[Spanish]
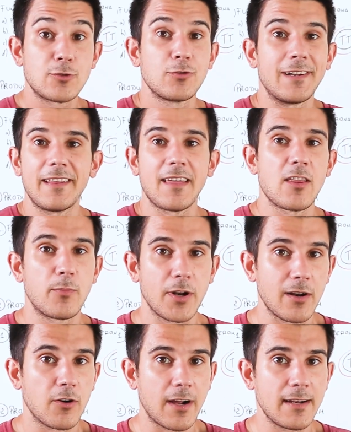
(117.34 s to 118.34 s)
es utilizado
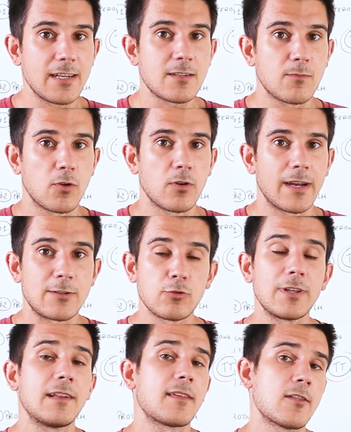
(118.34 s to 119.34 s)
por el organismo, es
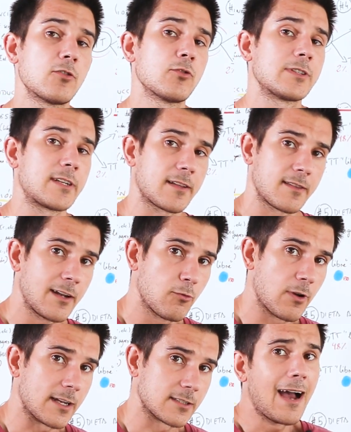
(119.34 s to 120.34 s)
utilizado en nuestras
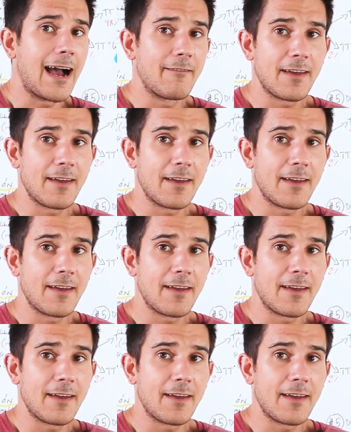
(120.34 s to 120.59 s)
células. A